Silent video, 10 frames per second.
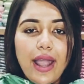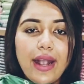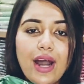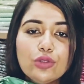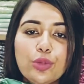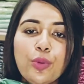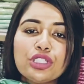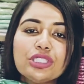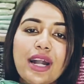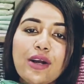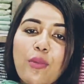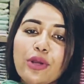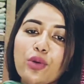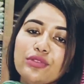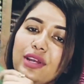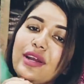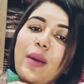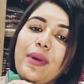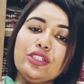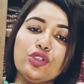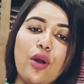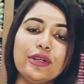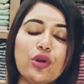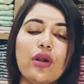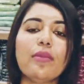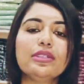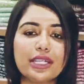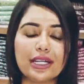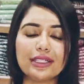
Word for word: এগারোশো পঞ্চাশ যারা কমেন্ট করছিলেন আবার একটু কমেন্ট করেন আমি সেখান